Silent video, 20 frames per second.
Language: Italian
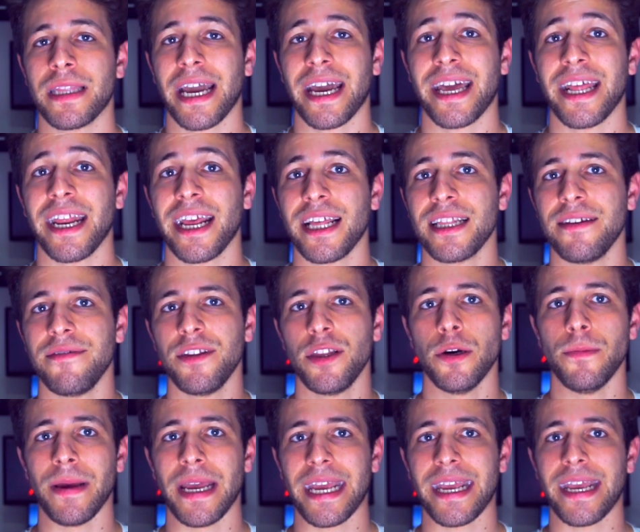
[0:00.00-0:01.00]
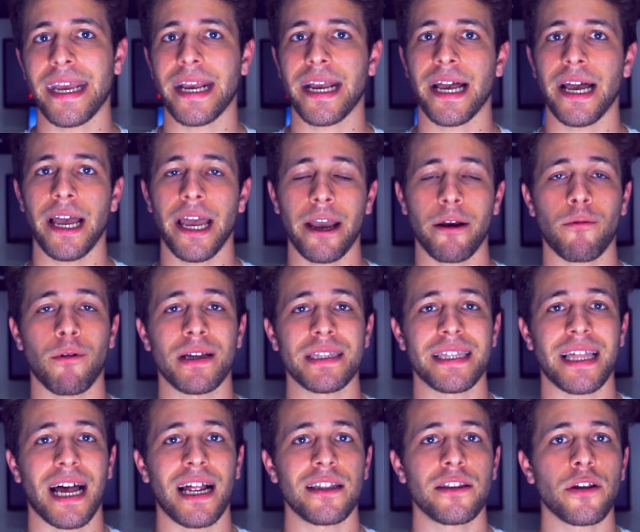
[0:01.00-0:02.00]
tecniche di videomaking e
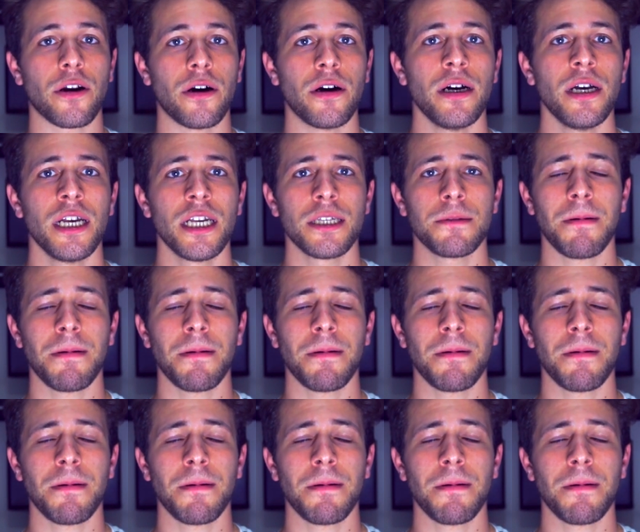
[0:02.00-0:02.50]
quant'altro.